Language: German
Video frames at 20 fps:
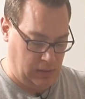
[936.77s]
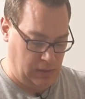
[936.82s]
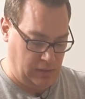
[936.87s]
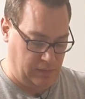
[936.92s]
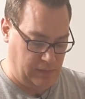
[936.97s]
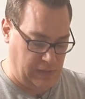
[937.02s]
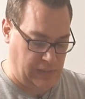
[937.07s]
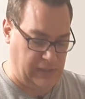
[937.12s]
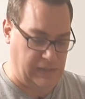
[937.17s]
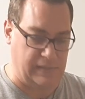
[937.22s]

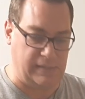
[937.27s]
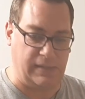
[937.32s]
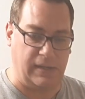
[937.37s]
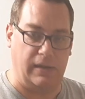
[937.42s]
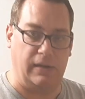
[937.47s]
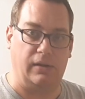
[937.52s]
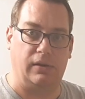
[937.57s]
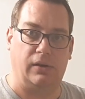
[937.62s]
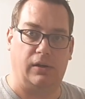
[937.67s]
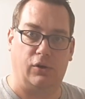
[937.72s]
Ich werde das
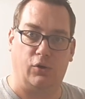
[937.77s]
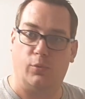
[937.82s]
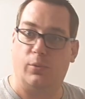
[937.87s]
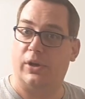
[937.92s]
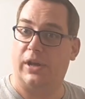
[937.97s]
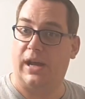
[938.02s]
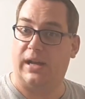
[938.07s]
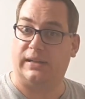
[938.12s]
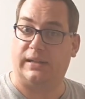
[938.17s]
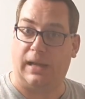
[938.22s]
dann über
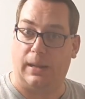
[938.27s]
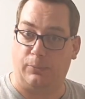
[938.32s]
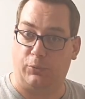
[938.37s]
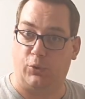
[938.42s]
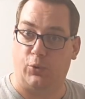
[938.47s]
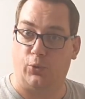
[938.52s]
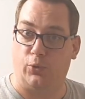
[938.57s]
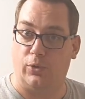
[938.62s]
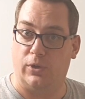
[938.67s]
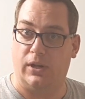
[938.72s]
Nacht
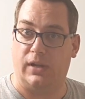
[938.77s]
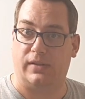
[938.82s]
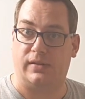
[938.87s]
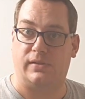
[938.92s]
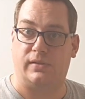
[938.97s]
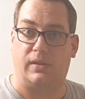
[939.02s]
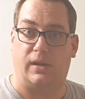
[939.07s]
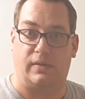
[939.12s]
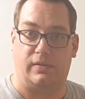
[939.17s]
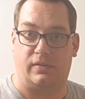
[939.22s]
abkühlen
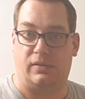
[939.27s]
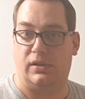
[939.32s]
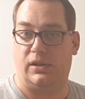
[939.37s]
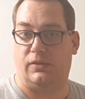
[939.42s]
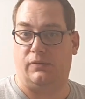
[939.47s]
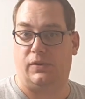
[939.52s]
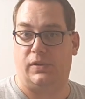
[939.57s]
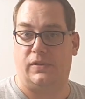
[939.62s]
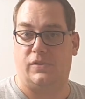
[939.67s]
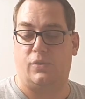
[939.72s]
lassen, also
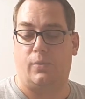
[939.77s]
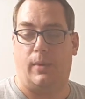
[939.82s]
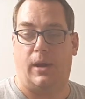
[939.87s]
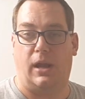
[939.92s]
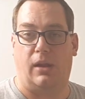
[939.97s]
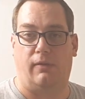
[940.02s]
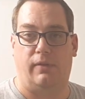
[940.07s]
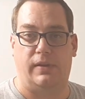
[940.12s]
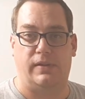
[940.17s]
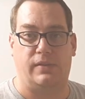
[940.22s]
nicht wie ich es
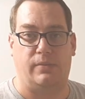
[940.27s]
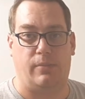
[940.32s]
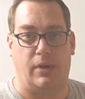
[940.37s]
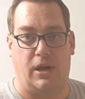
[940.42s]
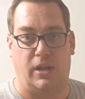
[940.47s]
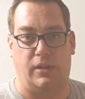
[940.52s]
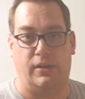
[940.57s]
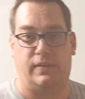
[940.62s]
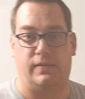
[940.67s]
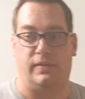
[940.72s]
normalerweise
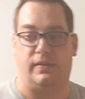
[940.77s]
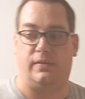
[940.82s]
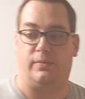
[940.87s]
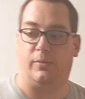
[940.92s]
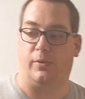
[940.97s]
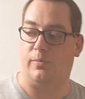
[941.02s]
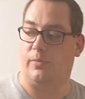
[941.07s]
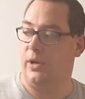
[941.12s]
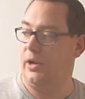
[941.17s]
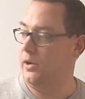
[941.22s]
mache, dass ich es
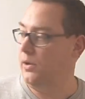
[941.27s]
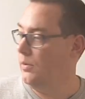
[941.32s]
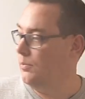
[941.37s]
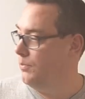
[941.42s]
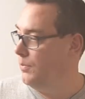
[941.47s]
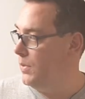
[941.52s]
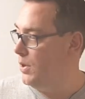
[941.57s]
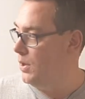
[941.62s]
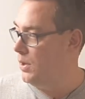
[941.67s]
mit meiner